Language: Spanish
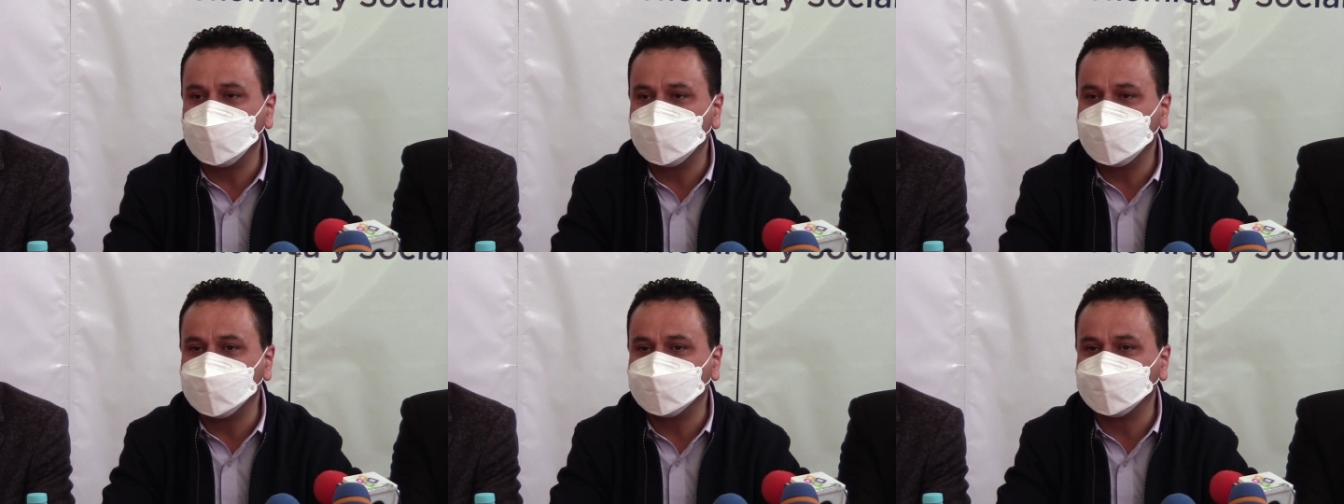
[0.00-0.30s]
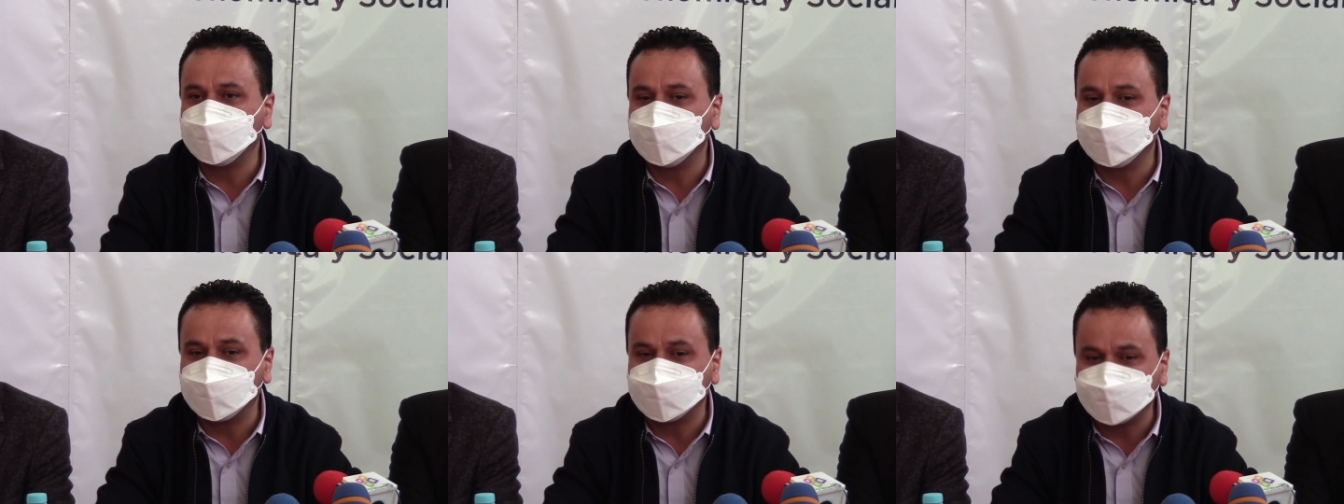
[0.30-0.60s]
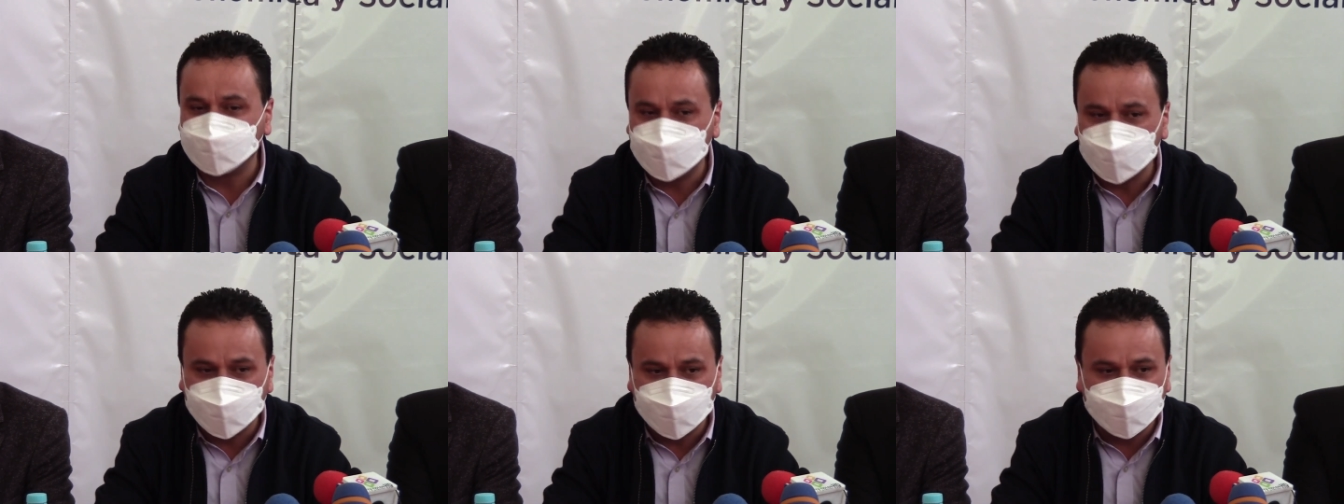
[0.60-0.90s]
las
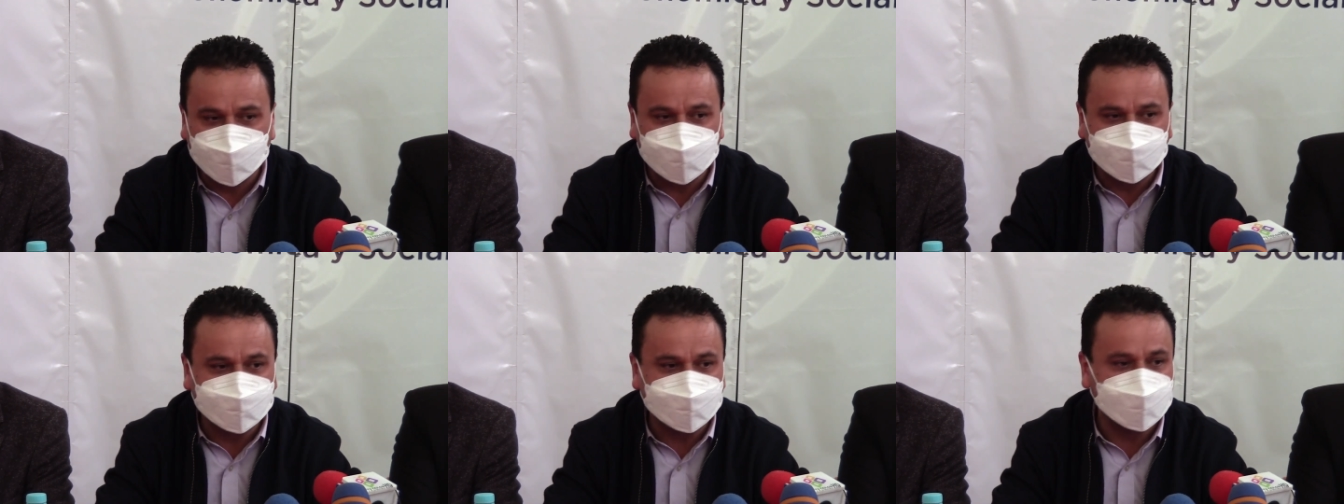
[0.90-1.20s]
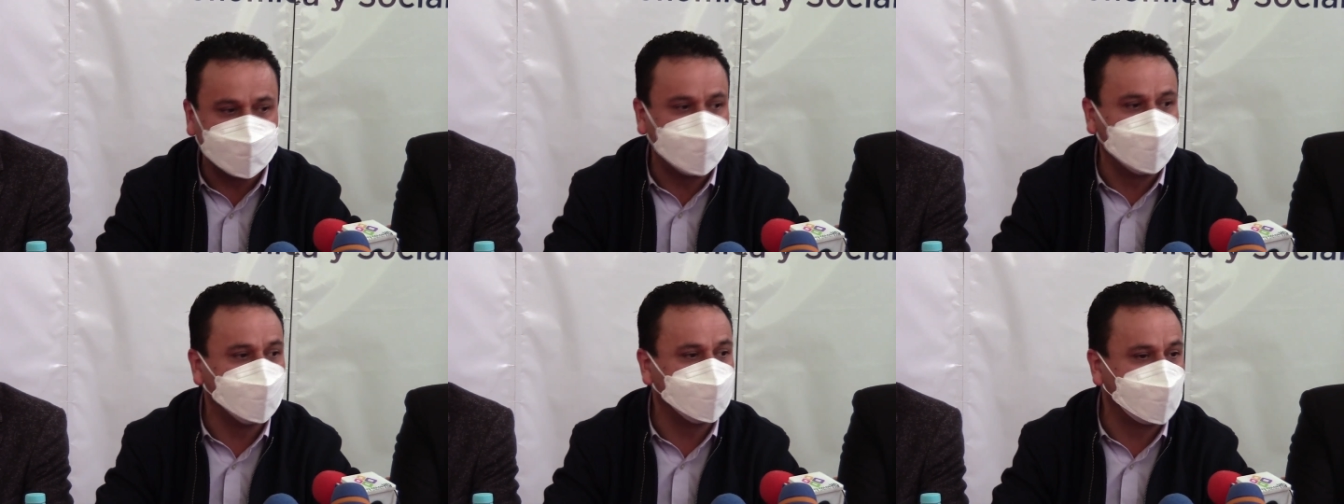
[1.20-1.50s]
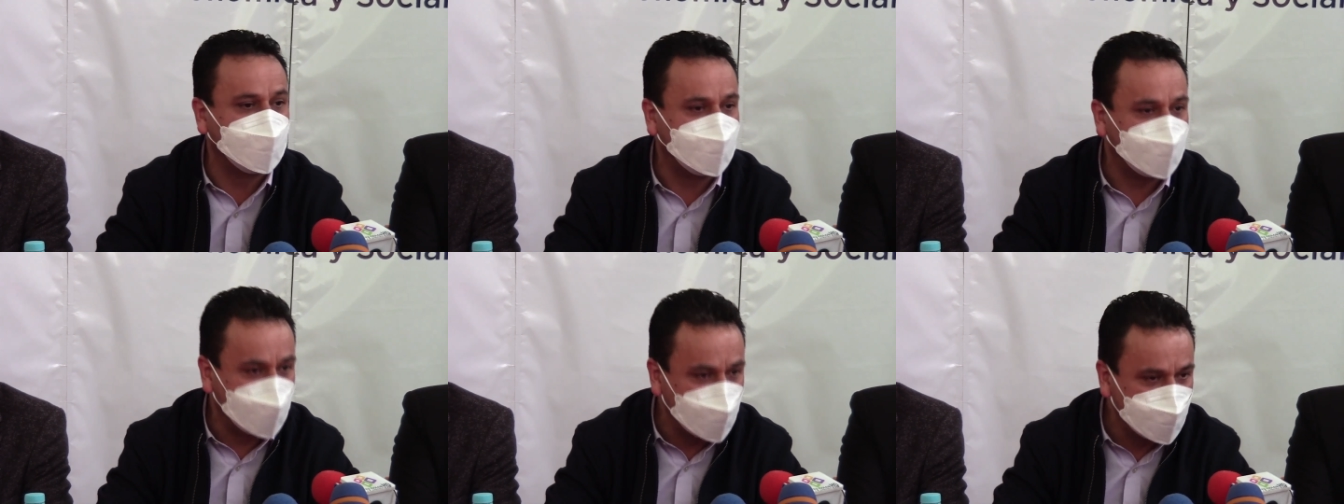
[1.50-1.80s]
donaciones y los
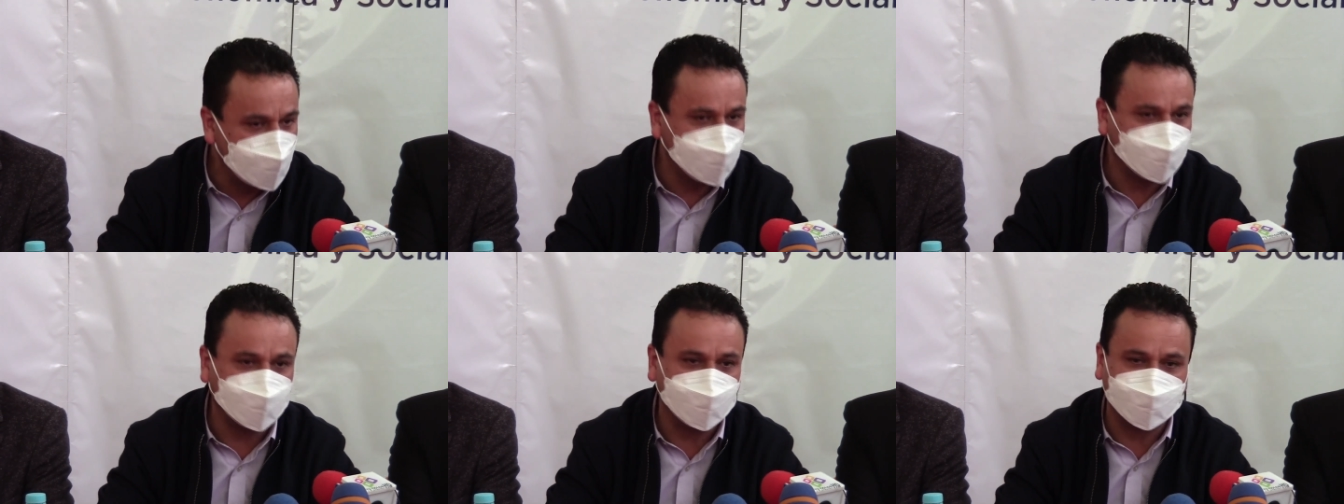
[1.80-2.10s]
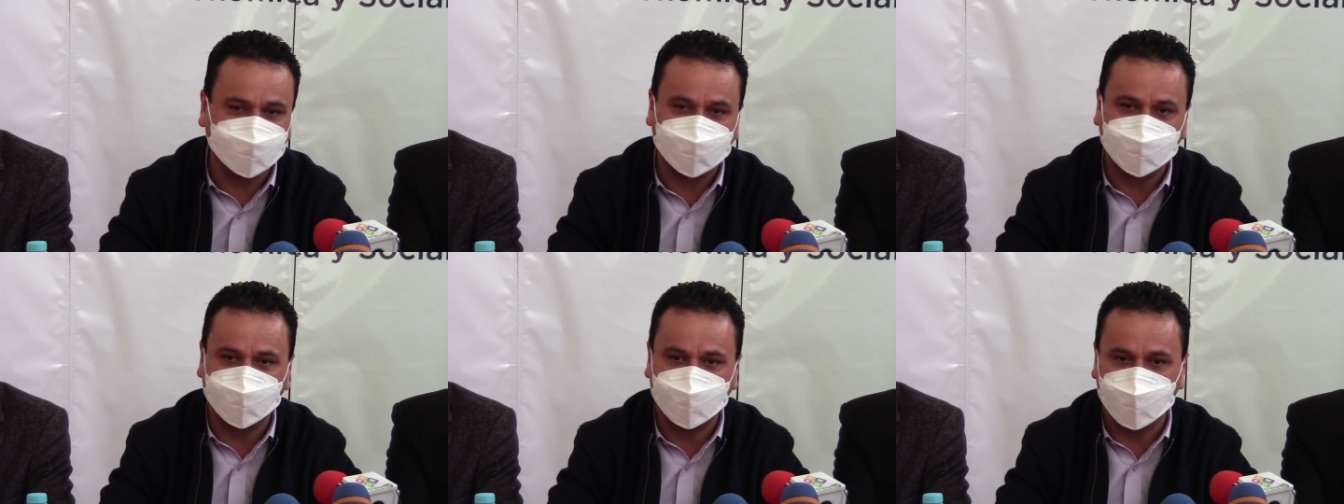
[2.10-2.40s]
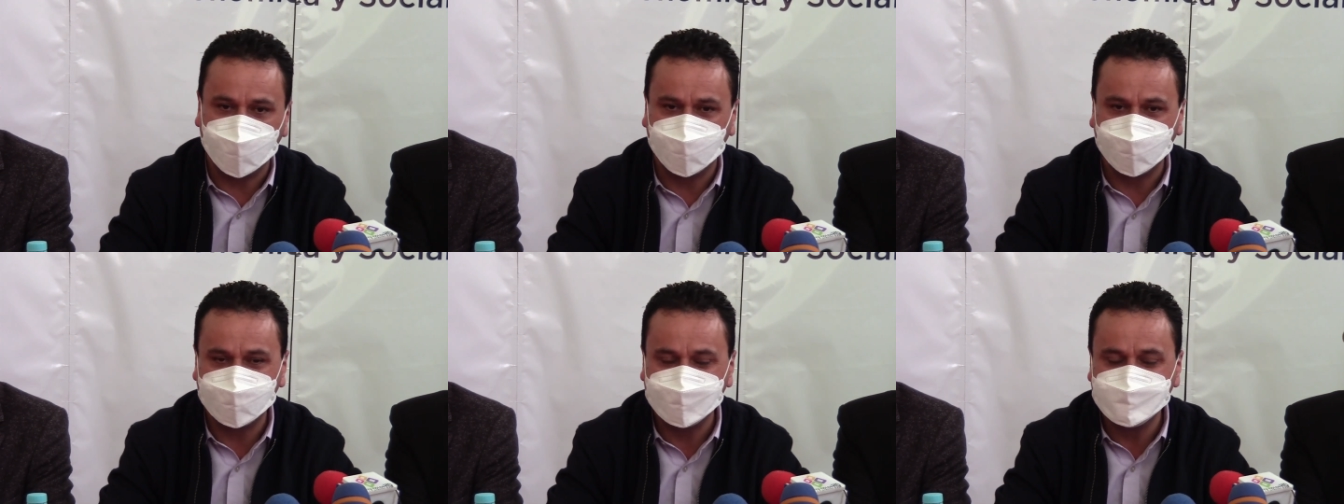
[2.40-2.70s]
apoyos que se
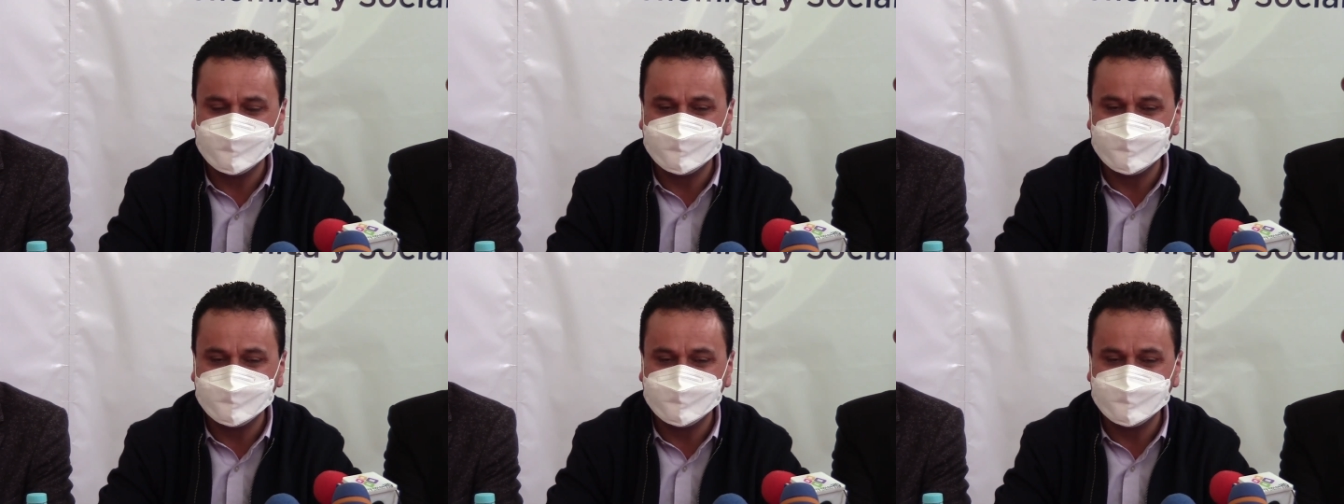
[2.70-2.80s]
vienen.